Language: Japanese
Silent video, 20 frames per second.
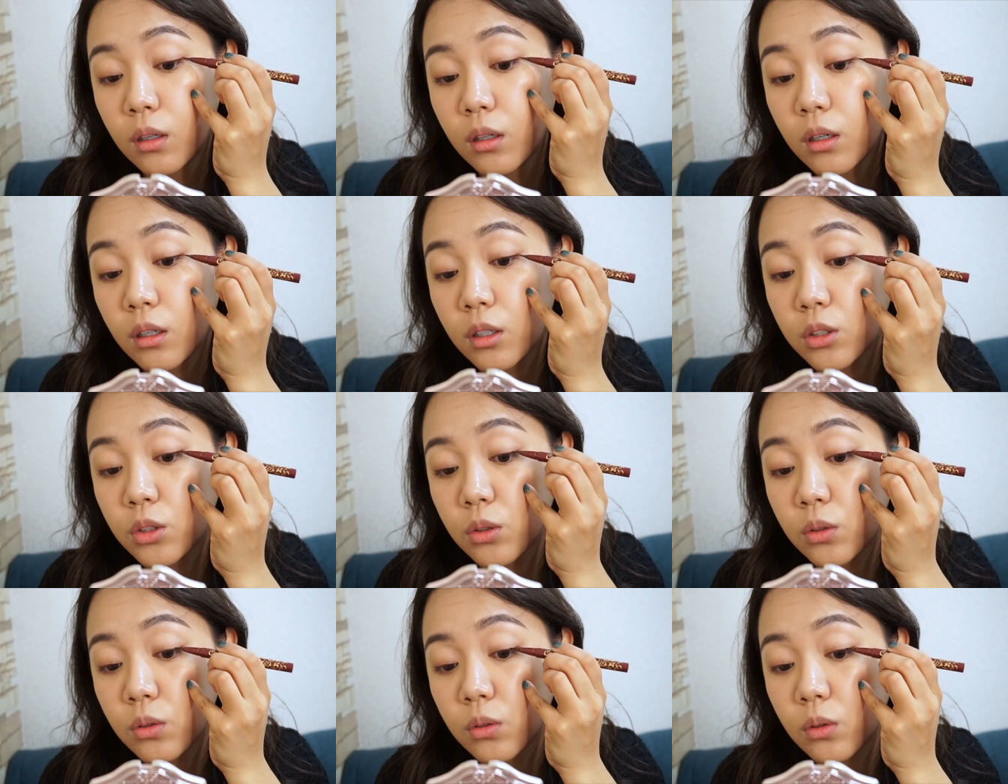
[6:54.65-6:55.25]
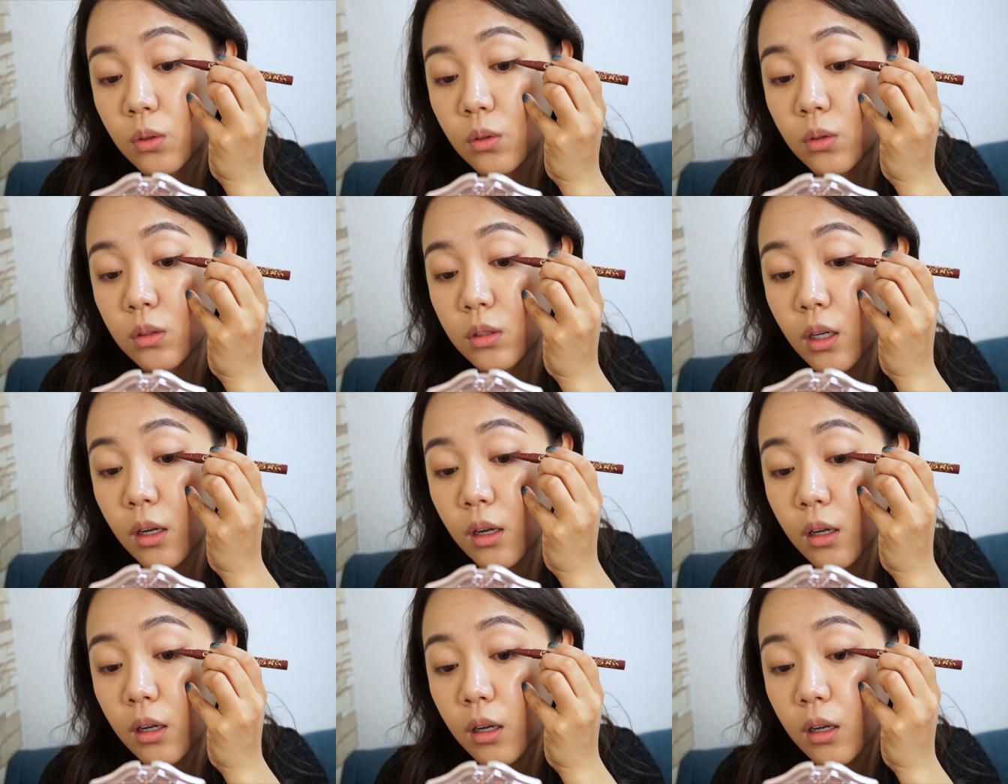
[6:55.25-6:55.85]
なんかちょっと
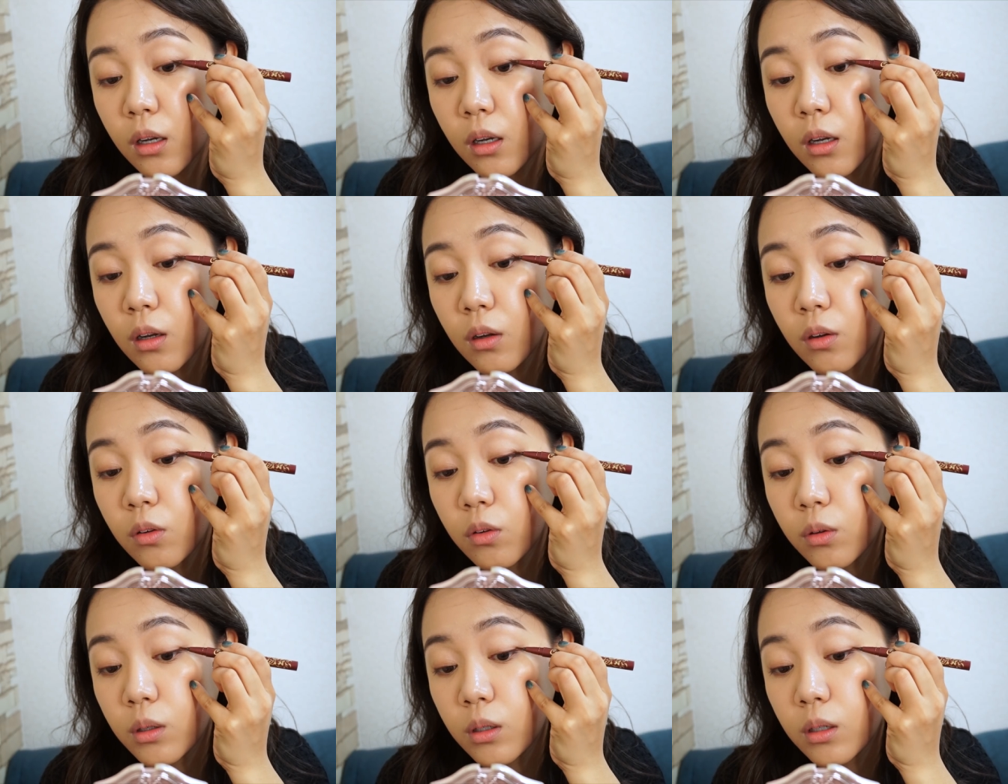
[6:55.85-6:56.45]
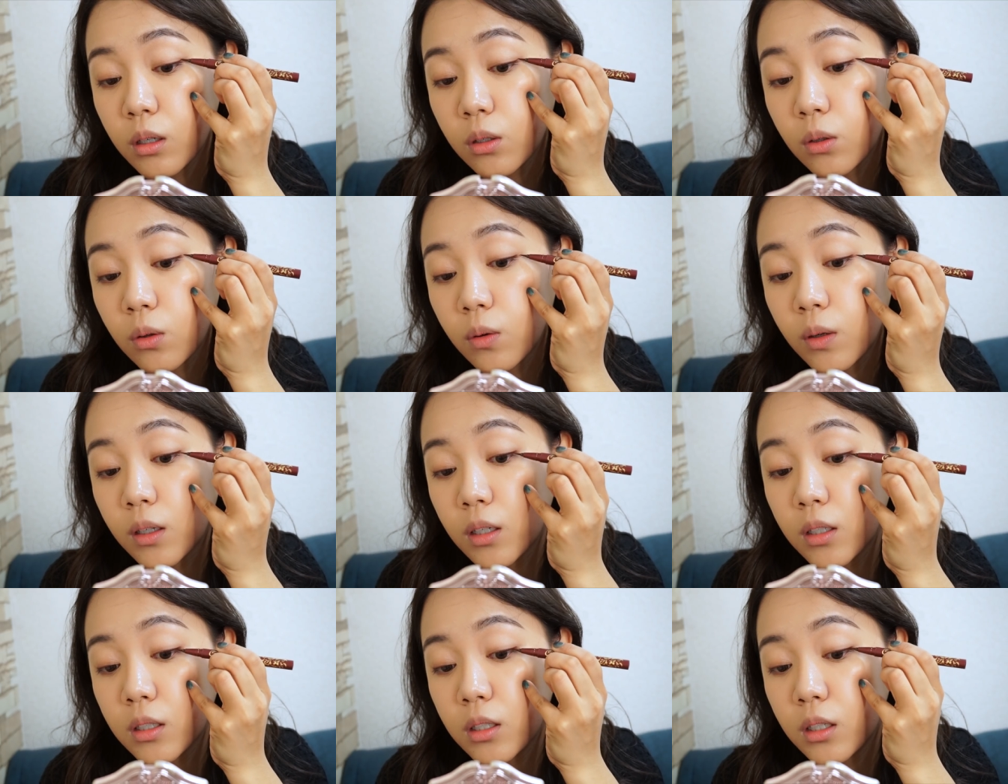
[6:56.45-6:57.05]
最近それだと
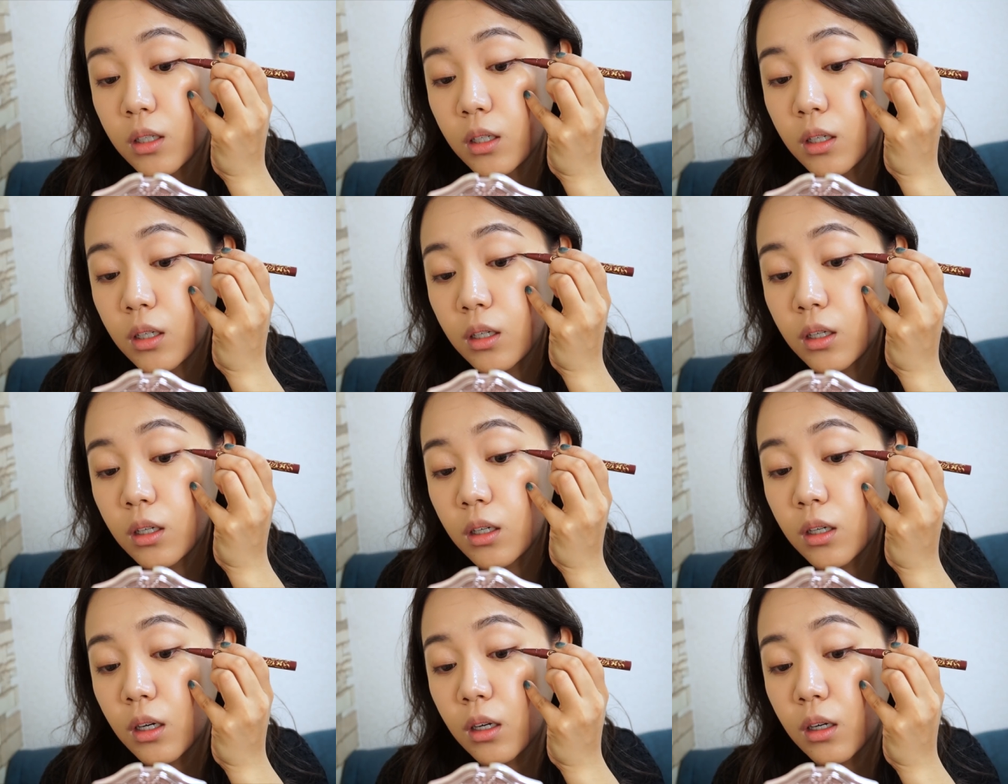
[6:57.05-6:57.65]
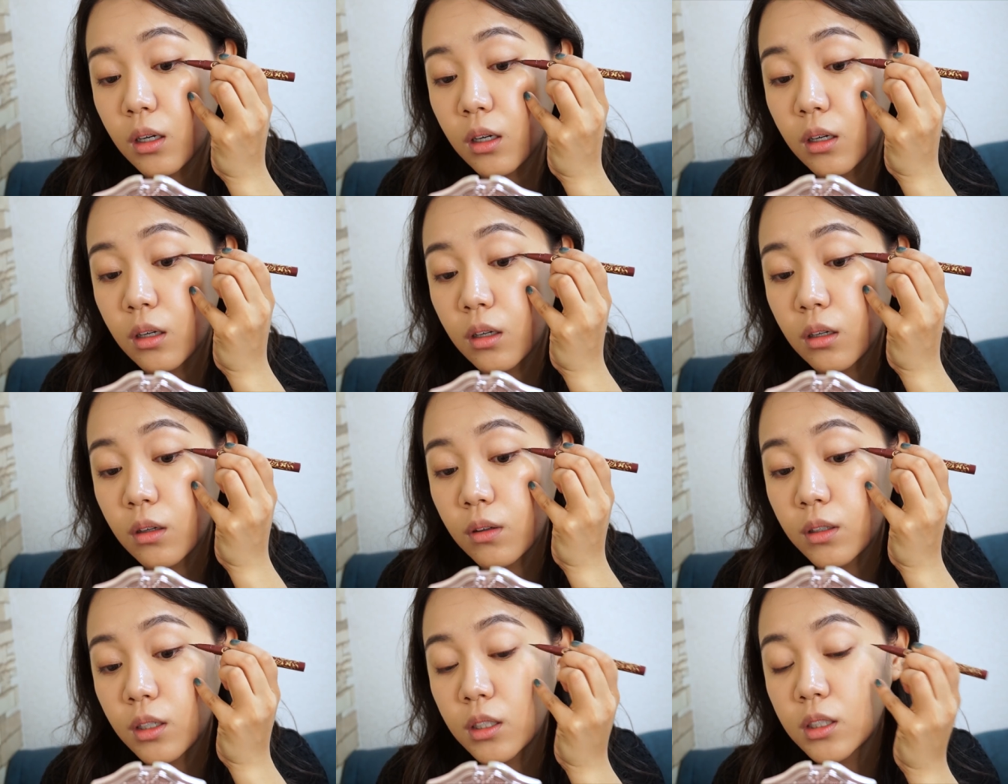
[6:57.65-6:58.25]
私にか
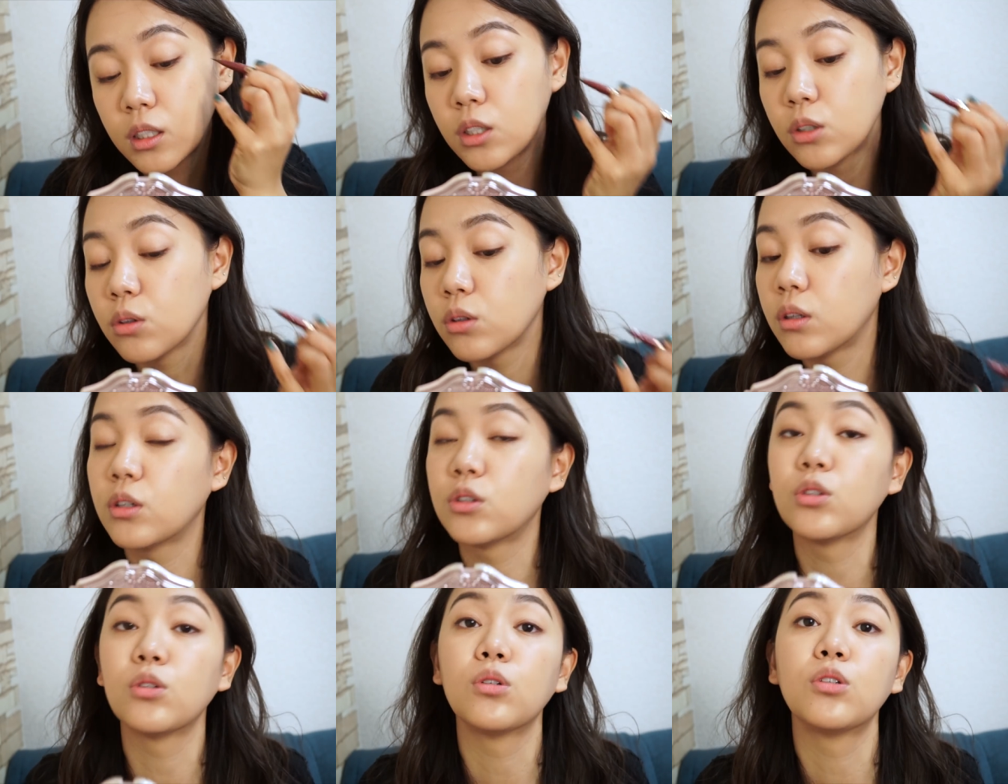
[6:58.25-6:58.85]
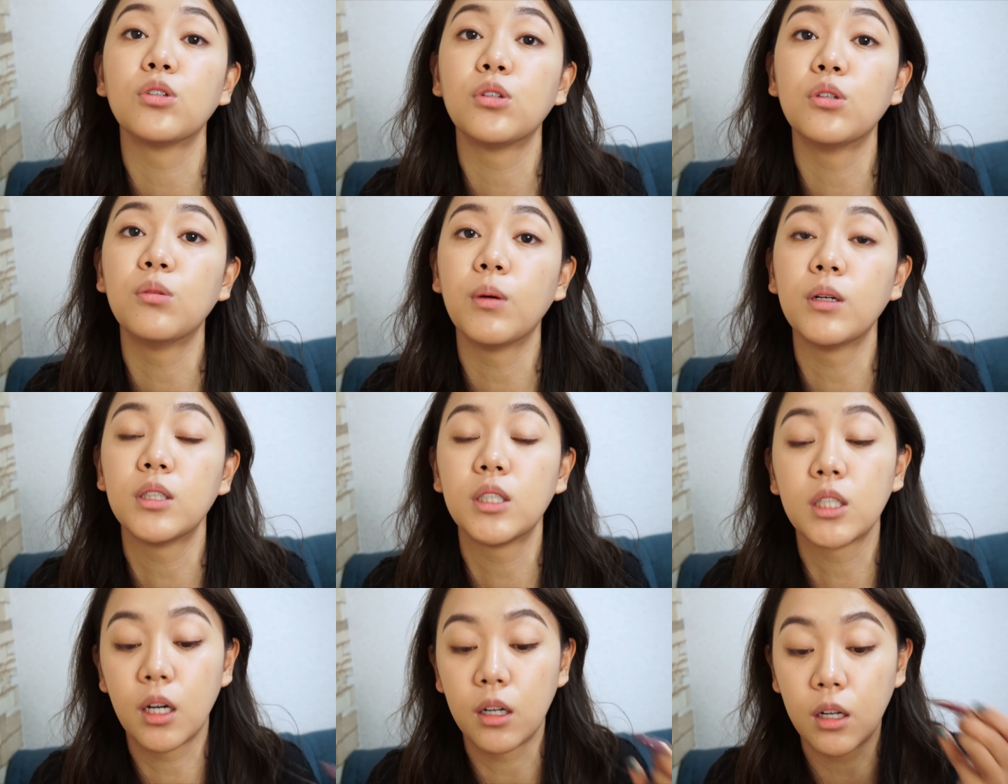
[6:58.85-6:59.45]
私にとってはちょっと
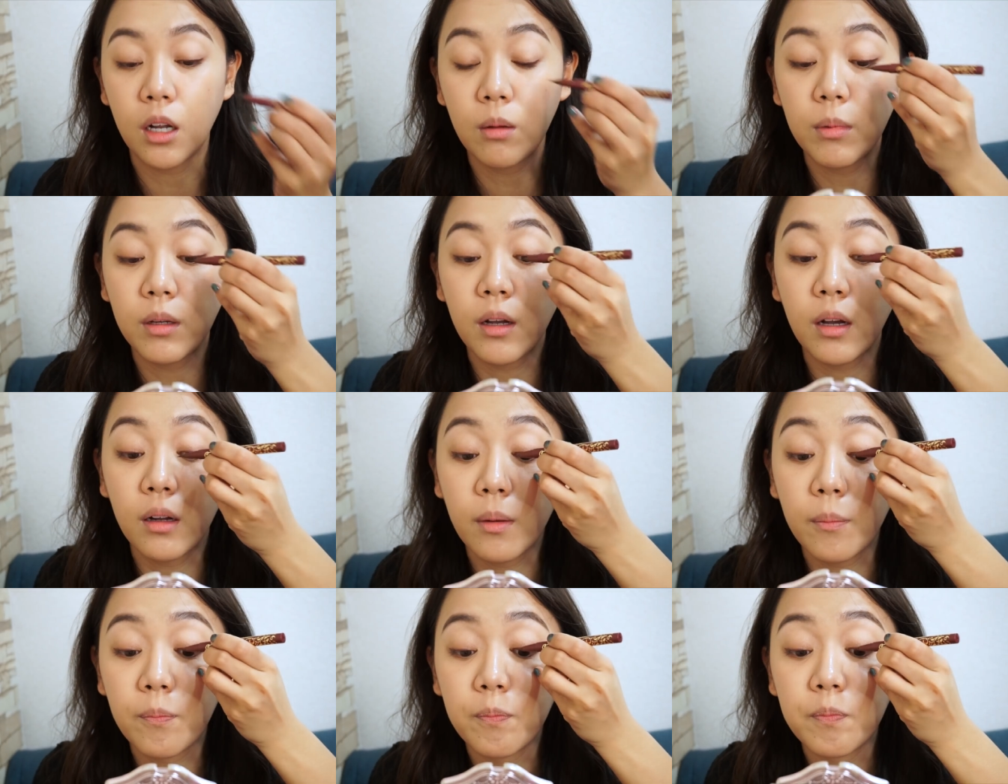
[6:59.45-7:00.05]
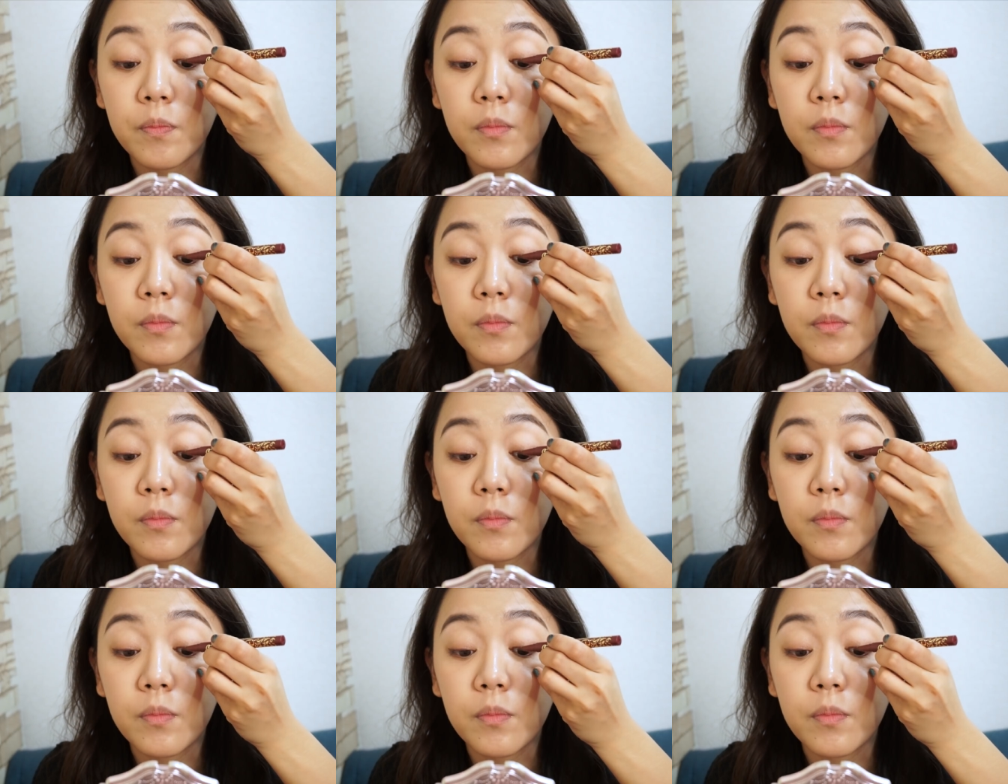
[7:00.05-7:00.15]
トゥーマッチかなみたいな